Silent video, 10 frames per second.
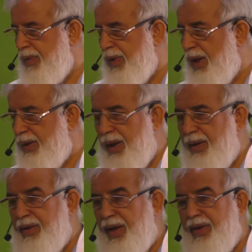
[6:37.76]

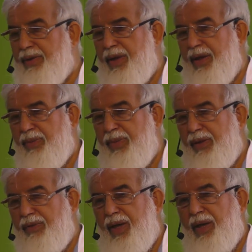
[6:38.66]
Allah'ı razı
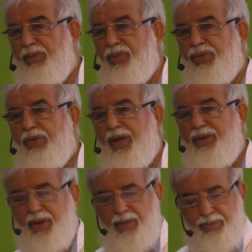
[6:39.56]
etmek ve
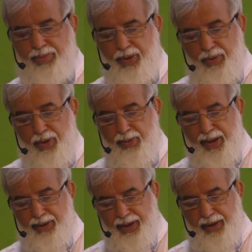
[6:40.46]
Müslümanca bir
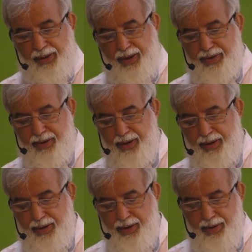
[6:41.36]
ölmekten
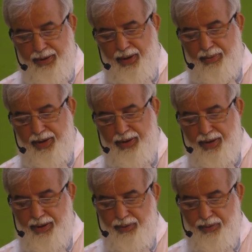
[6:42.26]
geçtiğini tabii
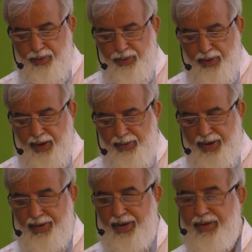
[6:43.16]
ki
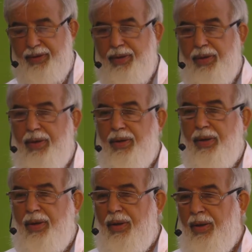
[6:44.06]
vurgulamazlar.
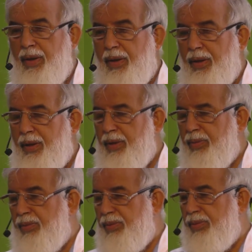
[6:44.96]
Ee,
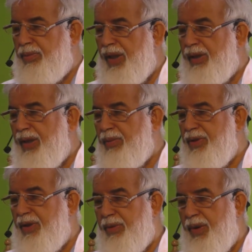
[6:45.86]

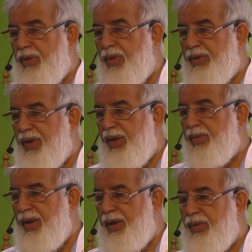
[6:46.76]
bildiğimiz gibi
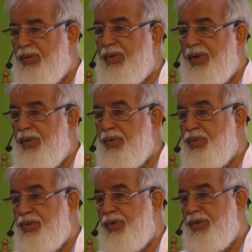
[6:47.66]
ortalama günde
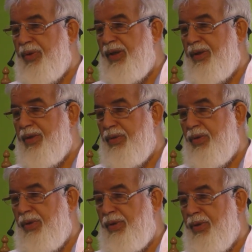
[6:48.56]
300 bin kişi
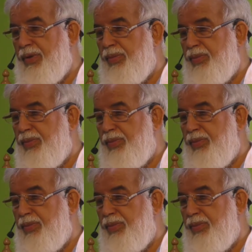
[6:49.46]
ölüyor.